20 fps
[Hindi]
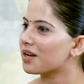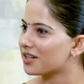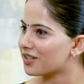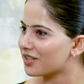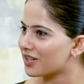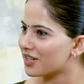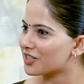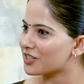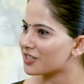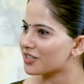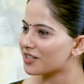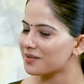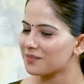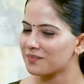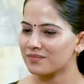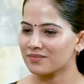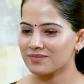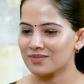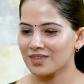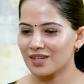मेडिटेशन
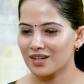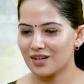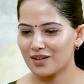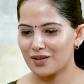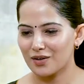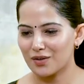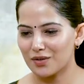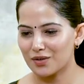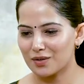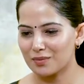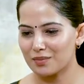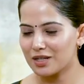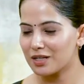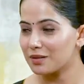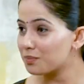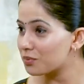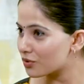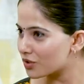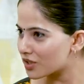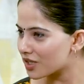और मेरी
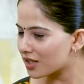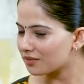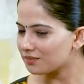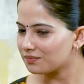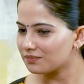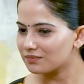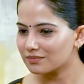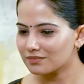पूजा